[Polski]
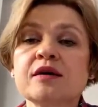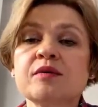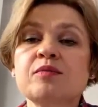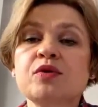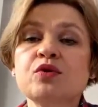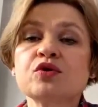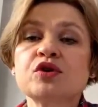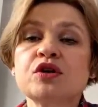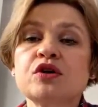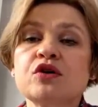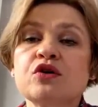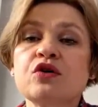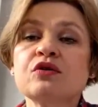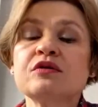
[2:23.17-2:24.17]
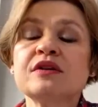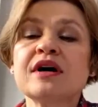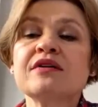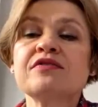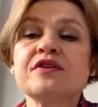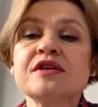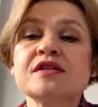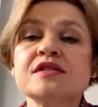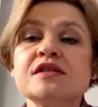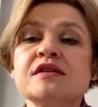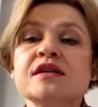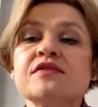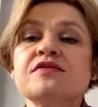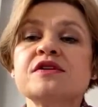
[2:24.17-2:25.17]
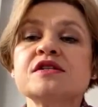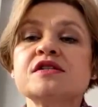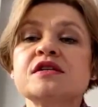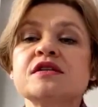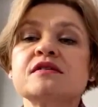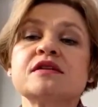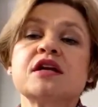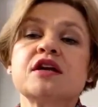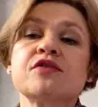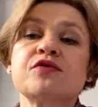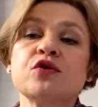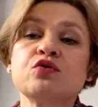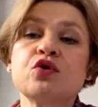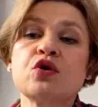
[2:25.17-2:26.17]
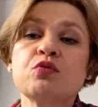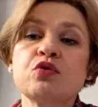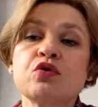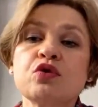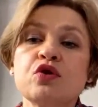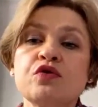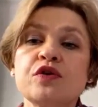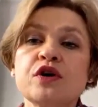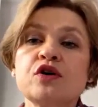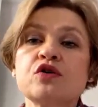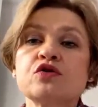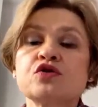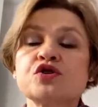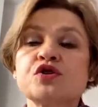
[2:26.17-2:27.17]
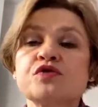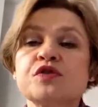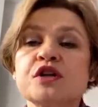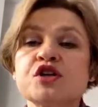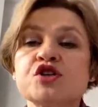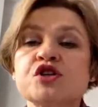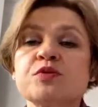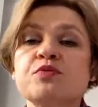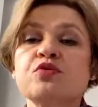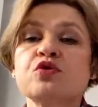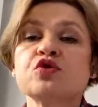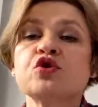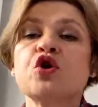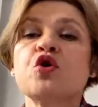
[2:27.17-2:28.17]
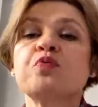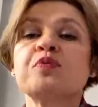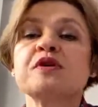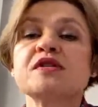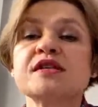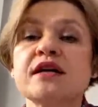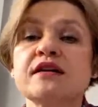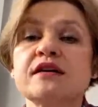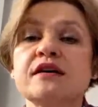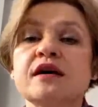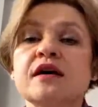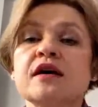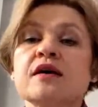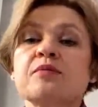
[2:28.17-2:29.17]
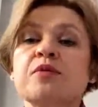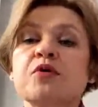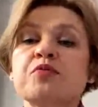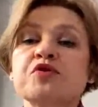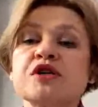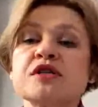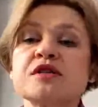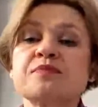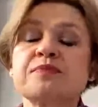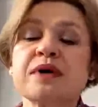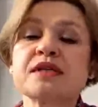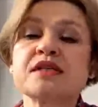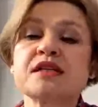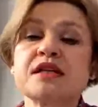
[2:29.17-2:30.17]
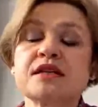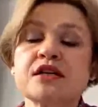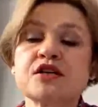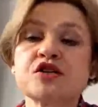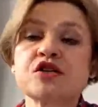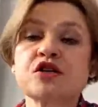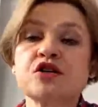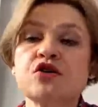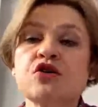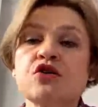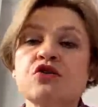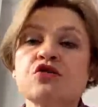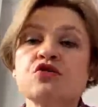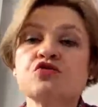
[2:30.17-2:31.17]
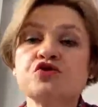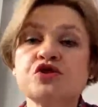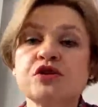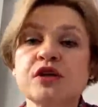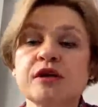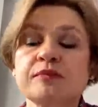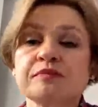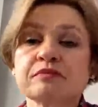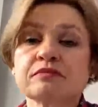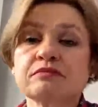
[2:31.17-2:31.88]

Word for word: było tylko na wizji, na wizji telefonu komórkowego, czy wreszcie było to opisane poprzez pacjenta czy jego rodzinę.